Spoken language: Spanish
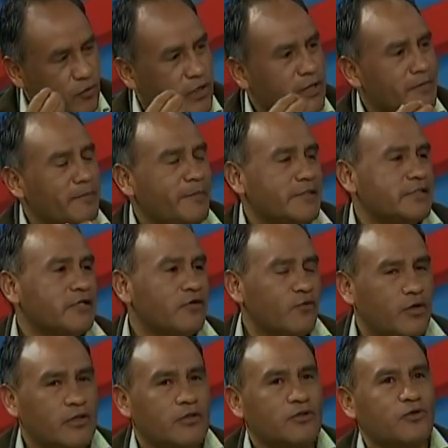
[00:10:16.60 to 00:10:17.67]
¿Qué va a pasar
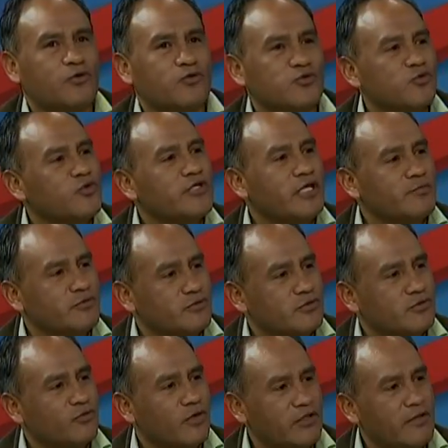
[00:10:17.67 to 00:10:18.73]
cuando consolidemos,
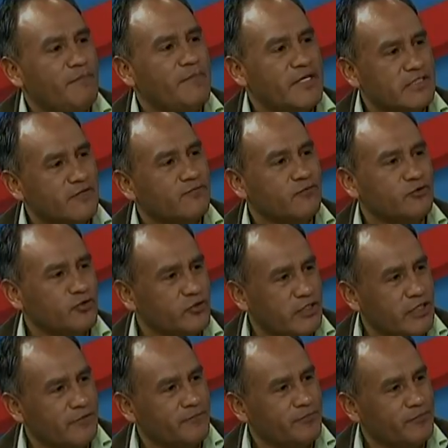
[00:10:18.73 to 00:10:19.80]
cuando empiece a funcionar?